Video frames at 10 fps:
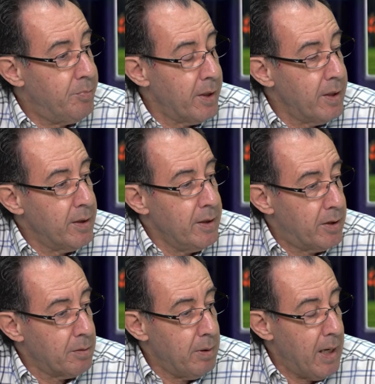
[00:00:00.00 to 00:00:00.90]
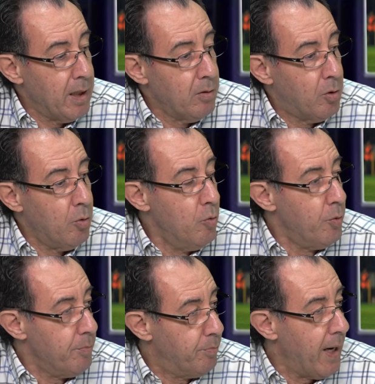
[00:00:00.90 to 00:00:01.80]
para intervalo com
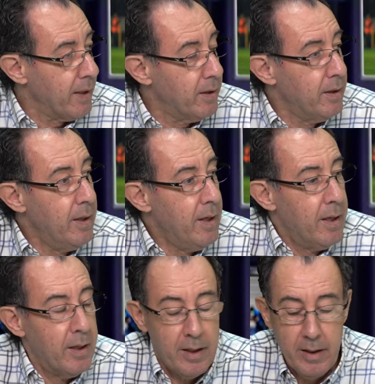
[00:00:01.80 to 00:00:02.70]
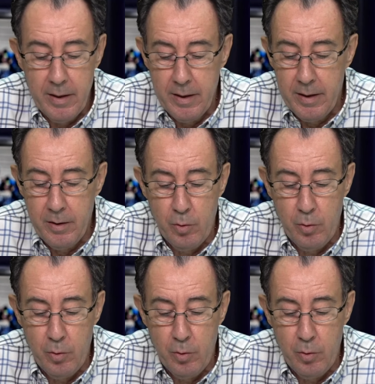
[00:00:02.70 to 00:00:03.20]
um empate uh,